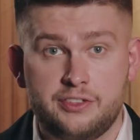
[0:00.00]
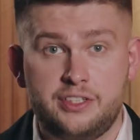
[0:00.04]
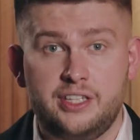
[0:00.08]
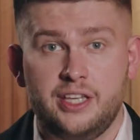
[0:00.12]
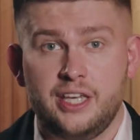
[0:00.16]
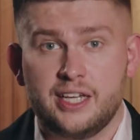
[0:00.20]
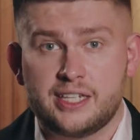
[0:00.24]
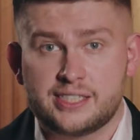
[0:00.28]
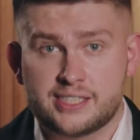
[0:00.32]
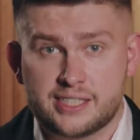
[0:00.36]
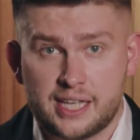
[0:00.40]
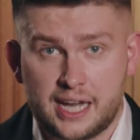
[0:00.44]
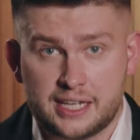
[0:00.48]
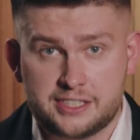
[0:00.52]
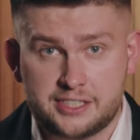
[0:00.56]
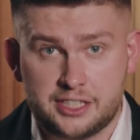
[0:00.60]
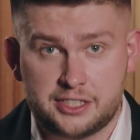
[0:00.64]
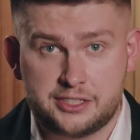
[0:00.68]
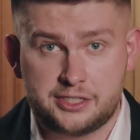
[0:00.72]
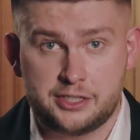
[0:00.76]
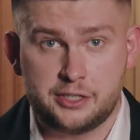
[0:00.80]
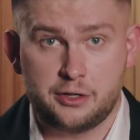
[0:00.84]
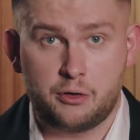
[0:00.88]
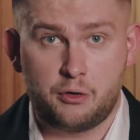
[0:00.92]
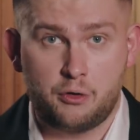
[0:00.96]
В ней,
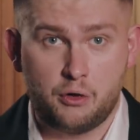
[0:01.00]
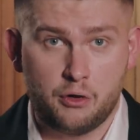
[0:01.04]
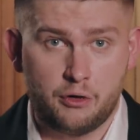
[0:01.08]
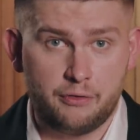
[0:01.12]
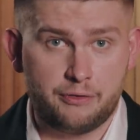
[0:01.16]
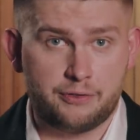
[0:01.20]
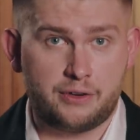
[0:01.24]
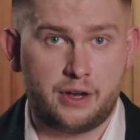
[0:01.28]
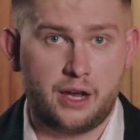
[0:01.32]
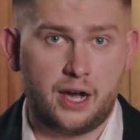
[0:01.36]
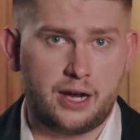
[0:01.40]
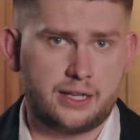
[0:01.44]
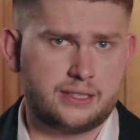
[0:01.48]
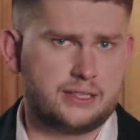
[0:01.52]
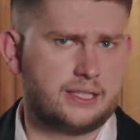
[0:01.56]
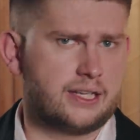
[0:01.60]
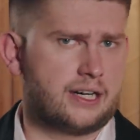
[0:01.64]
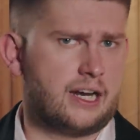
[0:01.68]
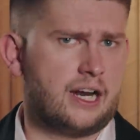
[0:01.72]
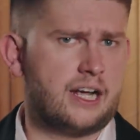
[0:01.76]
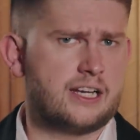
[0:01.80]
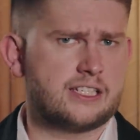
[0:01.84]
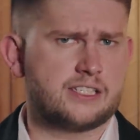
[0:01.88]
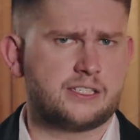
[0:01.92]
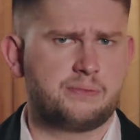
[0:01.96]
кстати, Тиньков
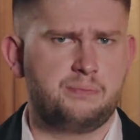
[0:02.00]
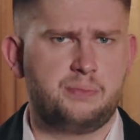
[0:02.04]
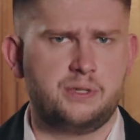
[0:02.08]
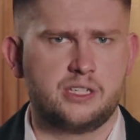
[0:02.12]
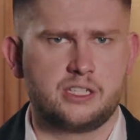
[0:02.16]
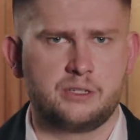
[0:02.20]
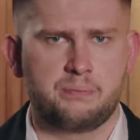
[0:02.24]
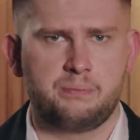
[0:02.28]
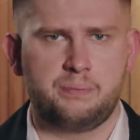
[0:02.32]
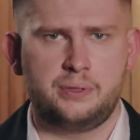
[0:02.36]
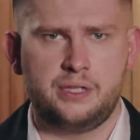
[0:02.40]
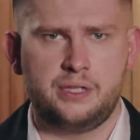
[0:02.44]
как-то раз пил